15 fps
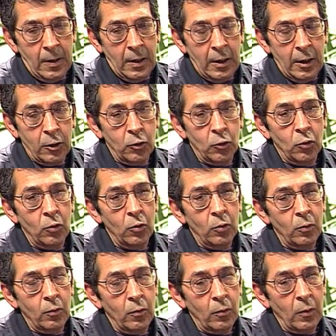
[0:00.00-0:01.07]
एक दो
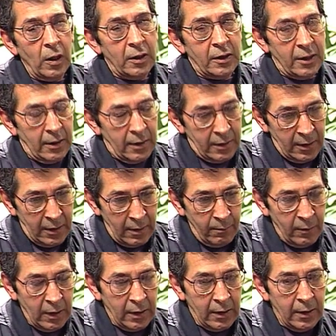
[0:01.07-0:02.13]
अच्छे अच्छे
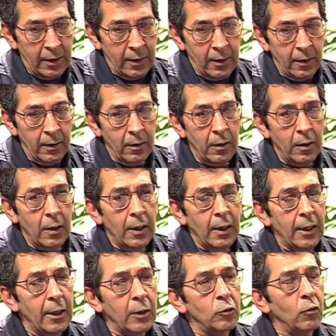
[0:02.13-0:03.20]
हमने किए हैं
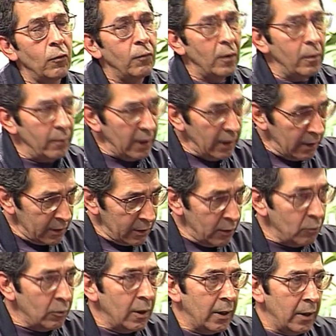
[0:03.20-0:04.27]
एक दो फिल्म भी ऐसे
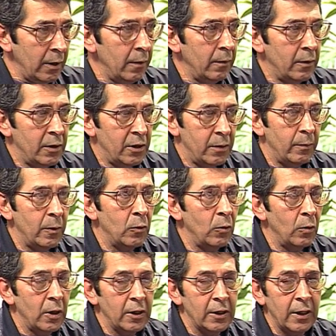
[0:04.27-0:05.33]
हुए हैं जिसमें
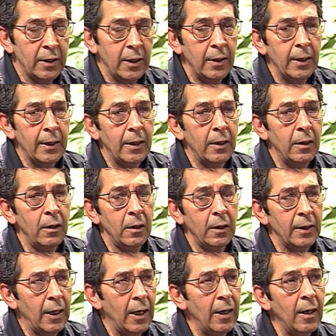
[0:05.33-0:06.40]
रोल अच्छा था लेकिन
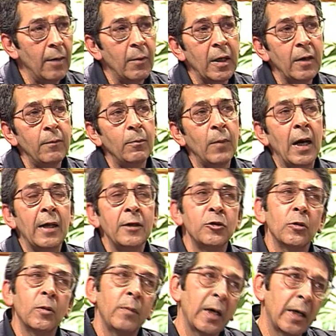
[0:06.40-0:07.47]
यहाँ हमारे बाहर जो
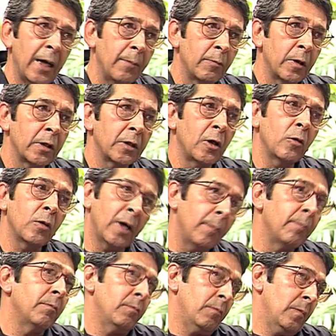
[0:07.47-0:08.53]
मैं काम करता हूँ
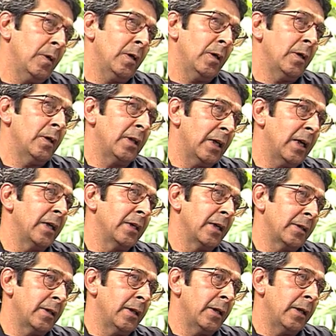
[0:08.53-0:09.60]
कम दिखाए
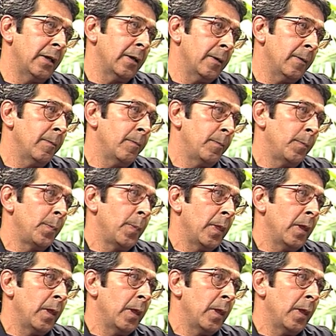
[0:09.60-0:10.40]
जाते हैं यहाँ और